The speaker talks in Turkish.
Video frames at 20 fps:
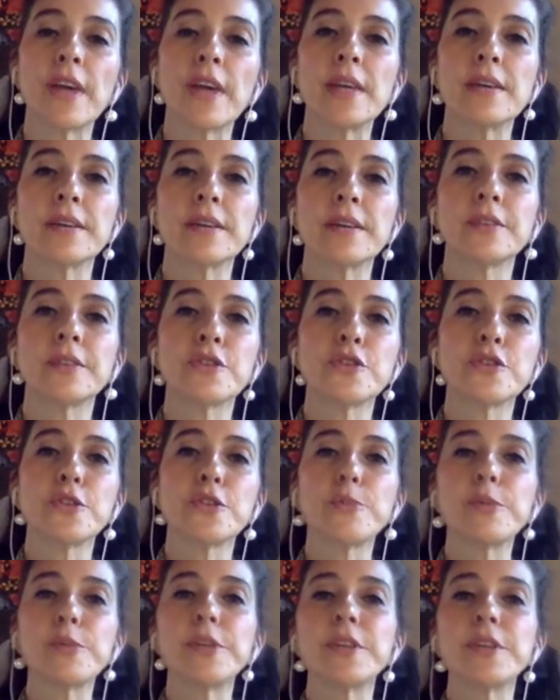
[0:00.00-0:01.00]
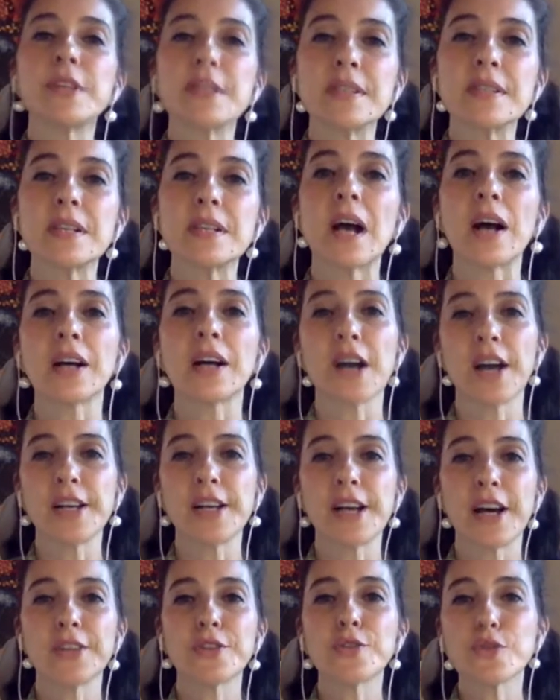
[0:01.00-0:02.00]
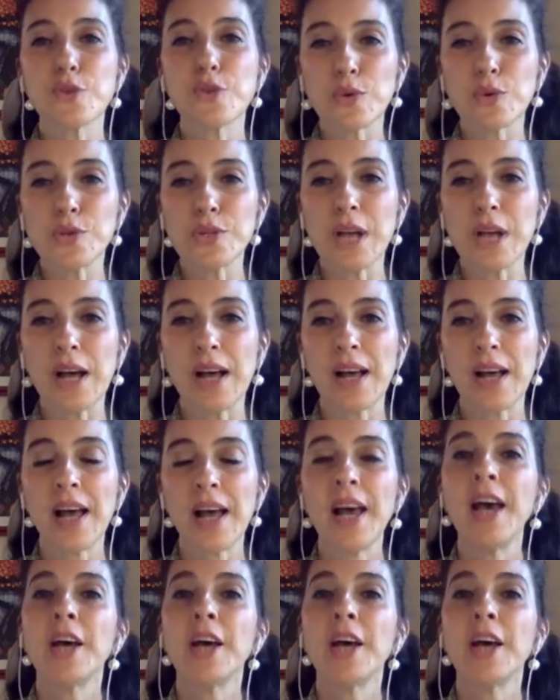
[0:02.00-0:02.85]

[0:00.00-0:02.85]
ve yaratıcı bir insan kaynağınız yoksa.